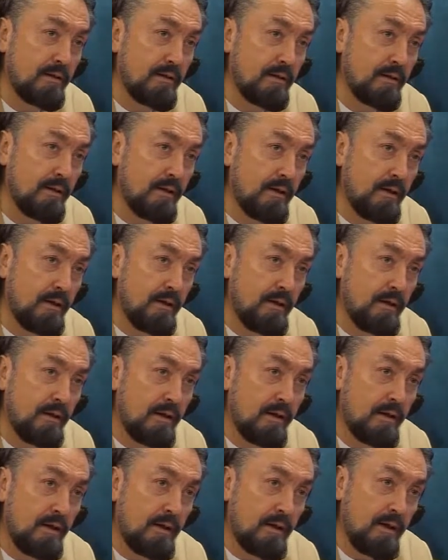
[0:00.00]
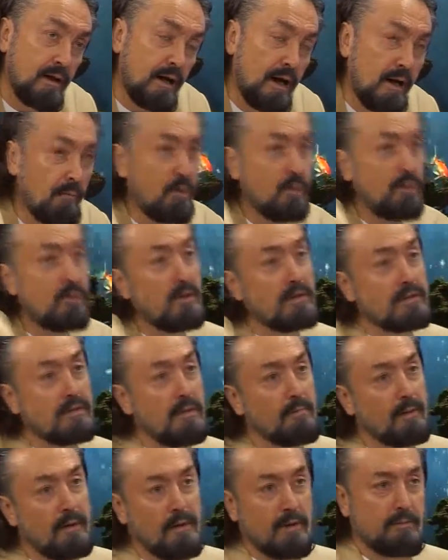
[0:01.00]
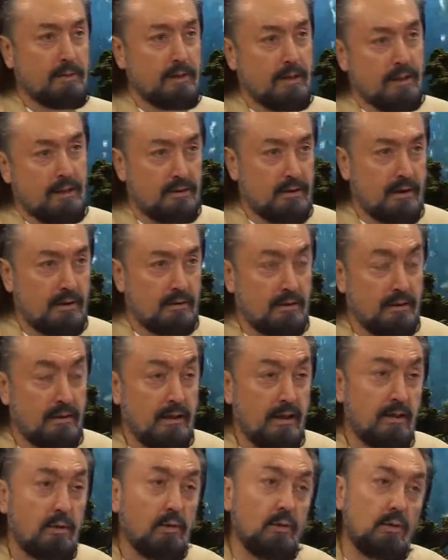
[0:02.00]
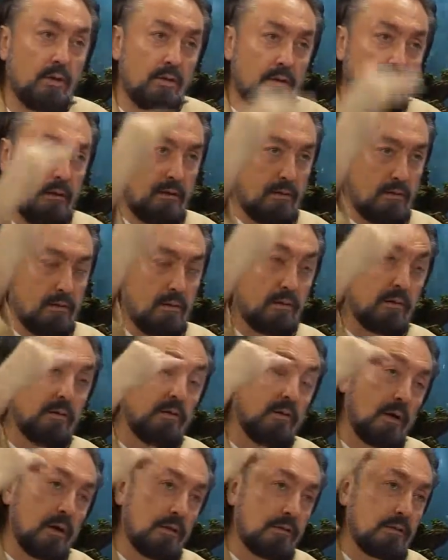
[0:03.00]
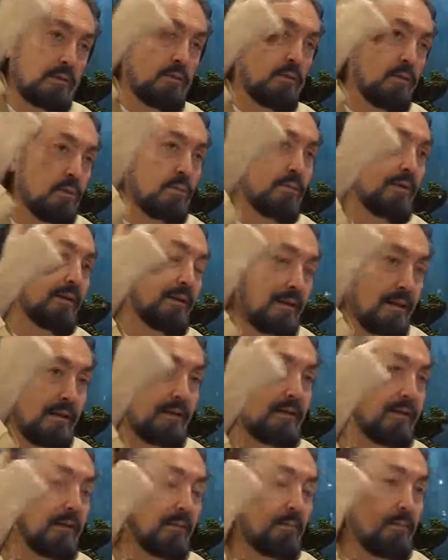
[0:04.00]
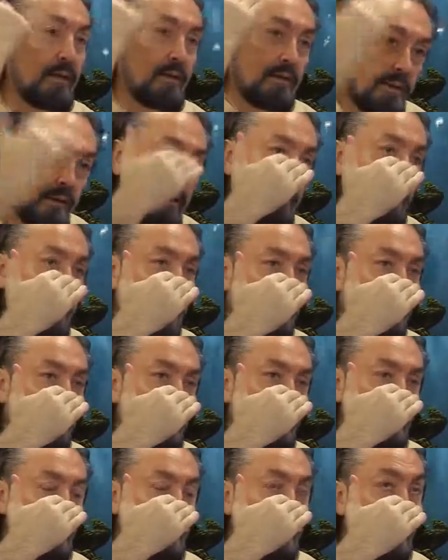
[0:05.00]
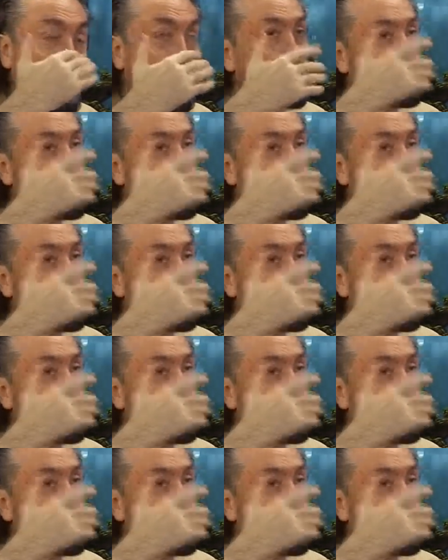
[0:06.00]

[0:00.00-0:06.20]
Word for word: Estağfurullah inşallah hocam. Ama onları sen bana bırakacaktın. Evet. Yani orada o, Hazreti Osman'ı tehdit etmek ne demekmiş?